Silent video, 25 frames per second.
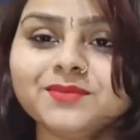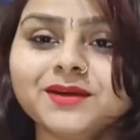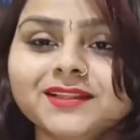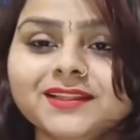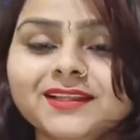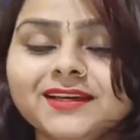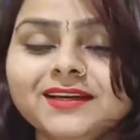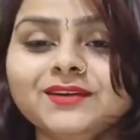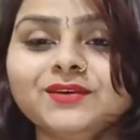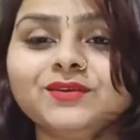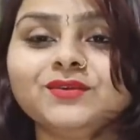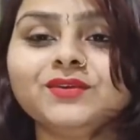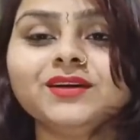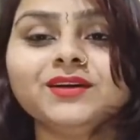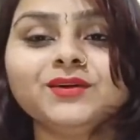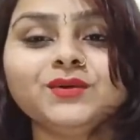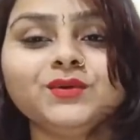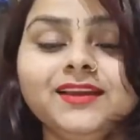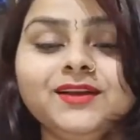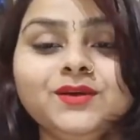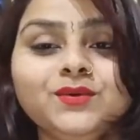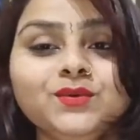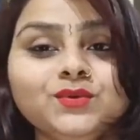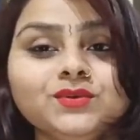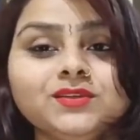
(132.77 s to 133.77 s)
बातें करो ना
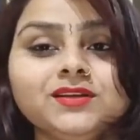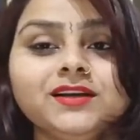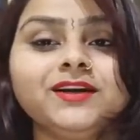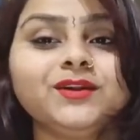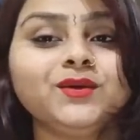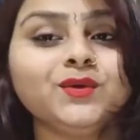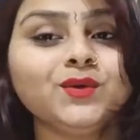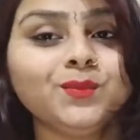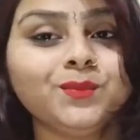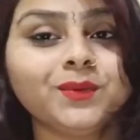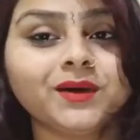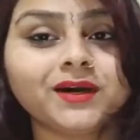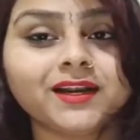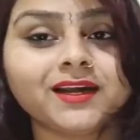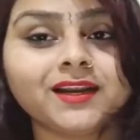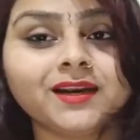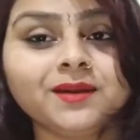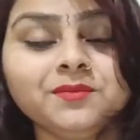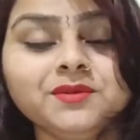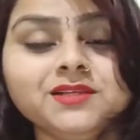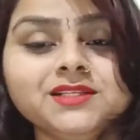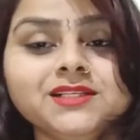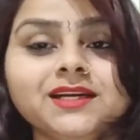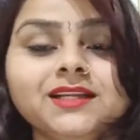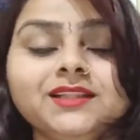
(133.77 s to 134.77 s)
क्योंकि उस लड़की को पटाना
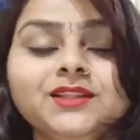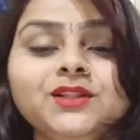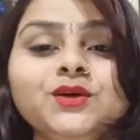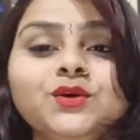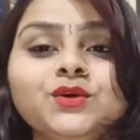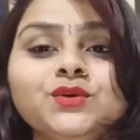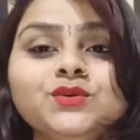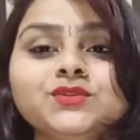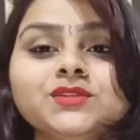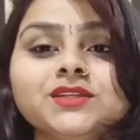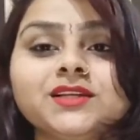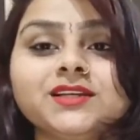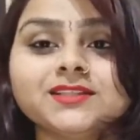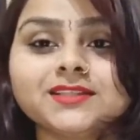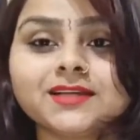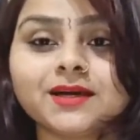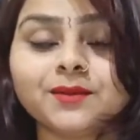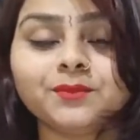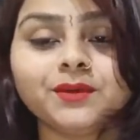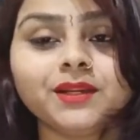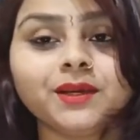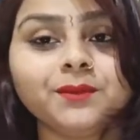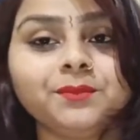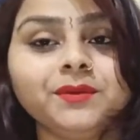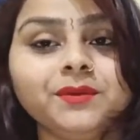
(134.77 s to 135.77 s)
भी चाहते हैं और उसके
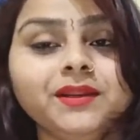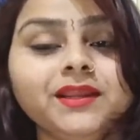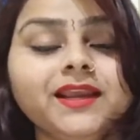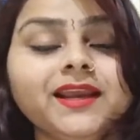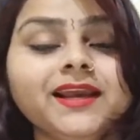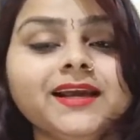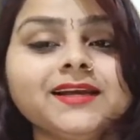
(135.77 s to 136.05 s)
सामने अपनी